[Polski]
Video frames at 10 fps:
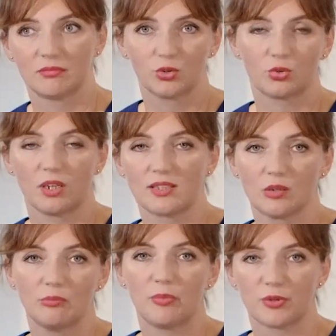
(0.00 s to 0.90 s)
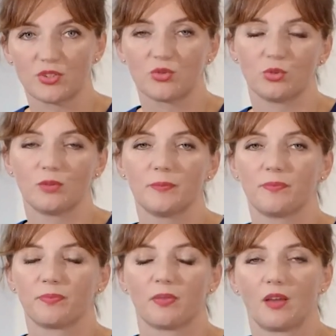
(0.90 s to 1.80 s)
które są po prostu
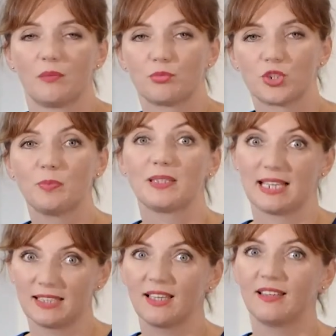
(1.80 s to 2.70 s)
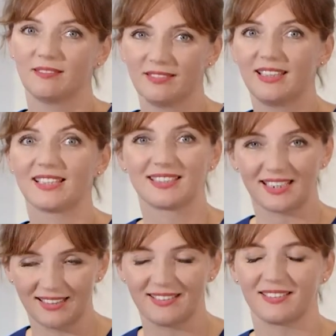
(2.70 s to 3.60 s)
przypisane na
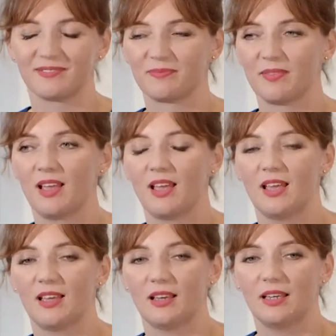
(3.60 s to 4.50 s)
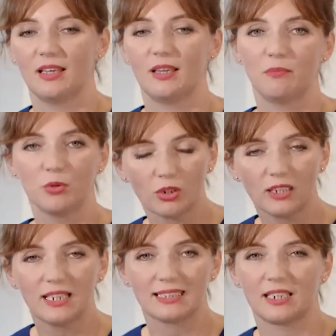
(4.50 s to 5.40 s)
straty. E, było
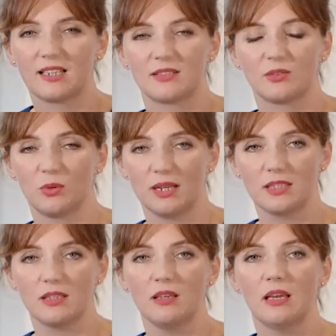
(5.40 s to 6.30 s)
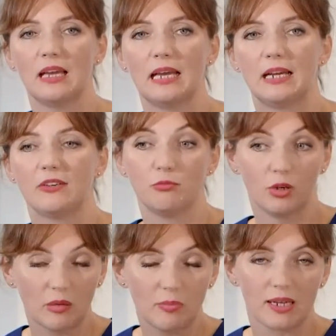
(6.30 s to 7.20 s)
kilka takich sytuacji w
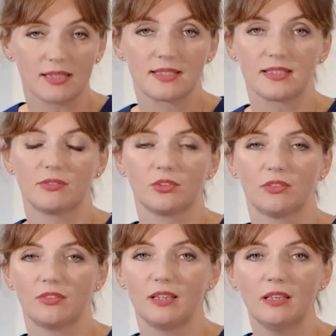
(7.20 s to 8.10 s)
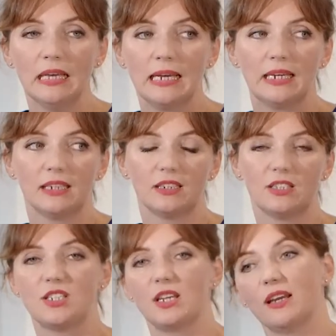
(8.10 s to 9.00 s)
mojej pracy zawodowej,
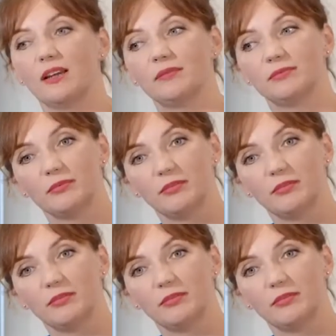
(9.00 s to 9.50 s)
gdzie